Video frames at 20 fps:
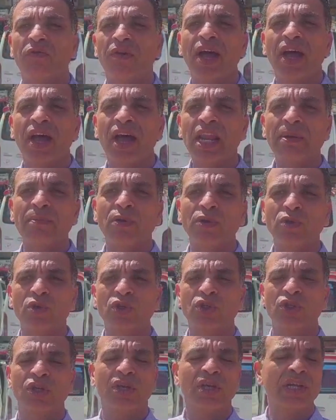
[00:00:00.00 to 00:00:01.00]
فانا
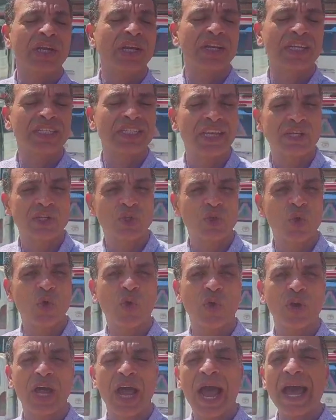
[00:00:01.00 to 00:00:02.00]
بوجه له رساله
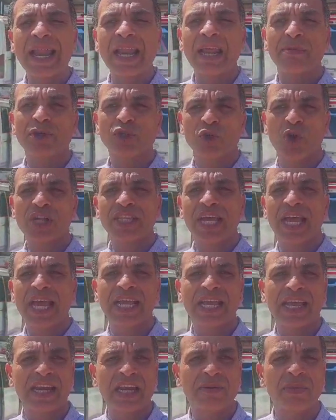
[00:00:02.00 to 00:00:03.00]
شكر على مشروعات
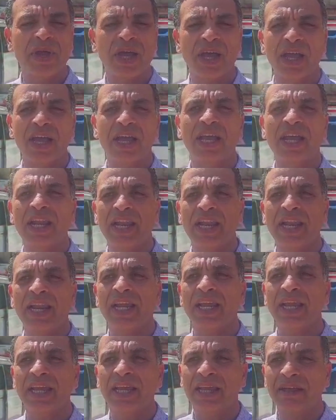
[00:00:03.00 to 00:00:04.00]
حياه كريمه
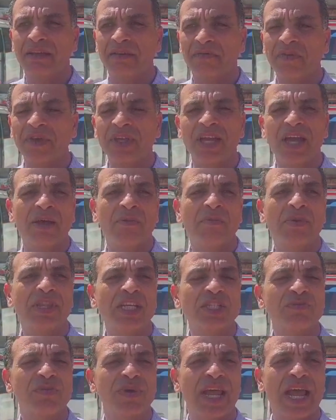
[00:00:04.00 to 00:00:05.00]
اللي فيها
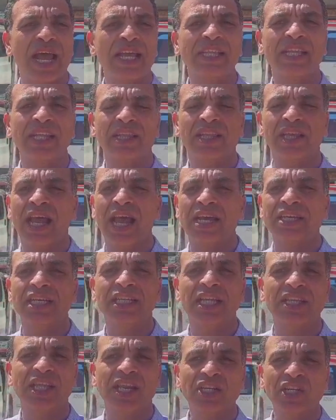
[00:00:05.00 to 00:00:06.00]
بتشمل
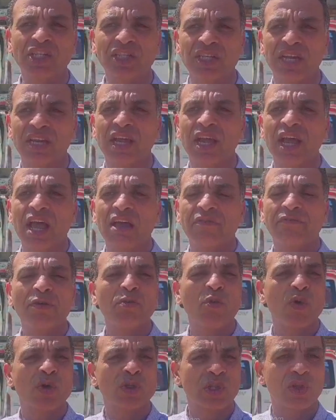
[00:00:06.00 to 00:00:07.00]
حاجات كتيره جدا في
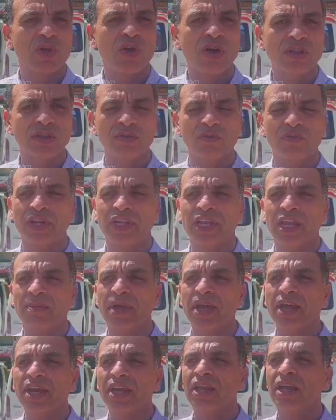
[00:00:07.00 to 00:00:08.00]
المواصلات في
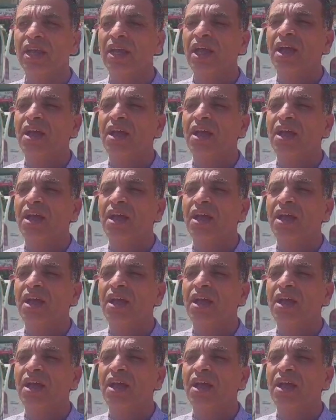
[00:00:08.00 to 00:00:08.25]
الكباري